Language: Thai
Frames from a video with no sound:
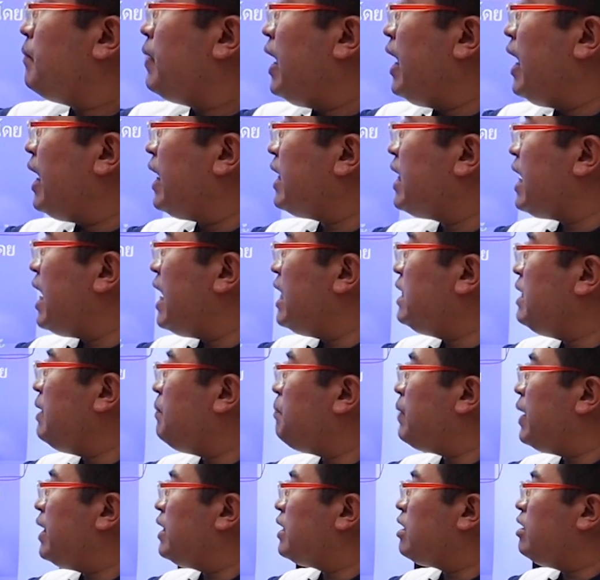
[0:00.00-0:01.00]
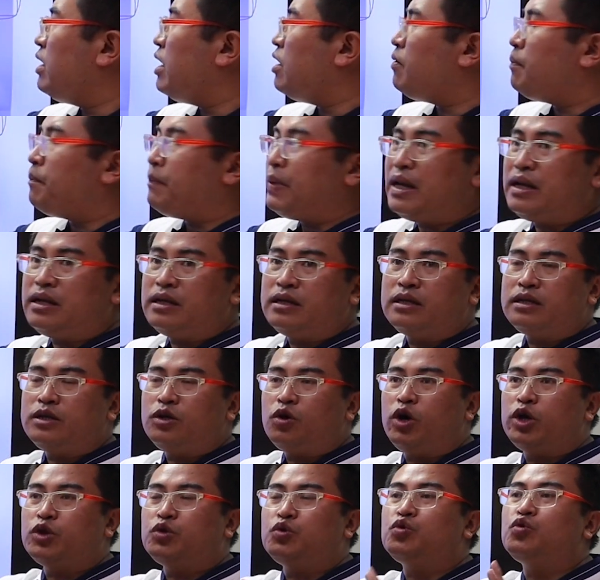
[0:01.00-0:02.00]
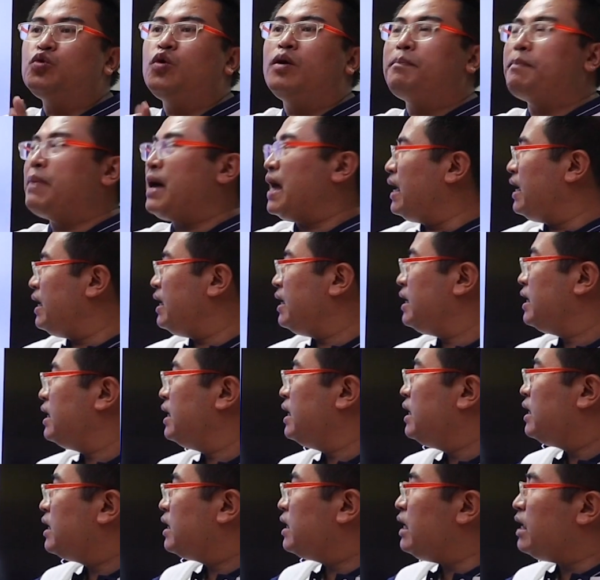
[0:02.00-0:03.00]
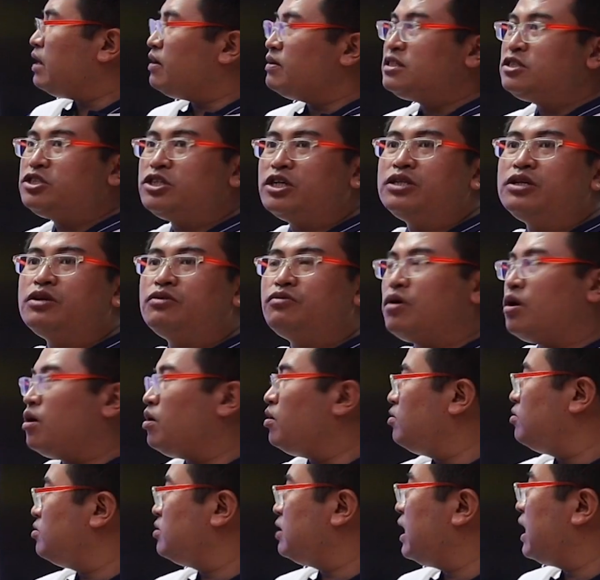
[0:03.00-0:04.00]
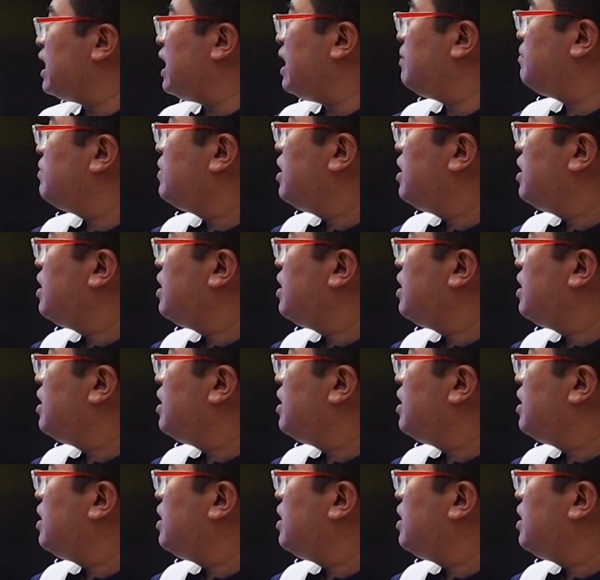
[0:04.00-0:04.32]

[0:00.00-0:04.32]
เหตุการณ์ที่เป็นเขาเรียกว่าเป็นโดยทั่วไปเรียกว่า general นะครับ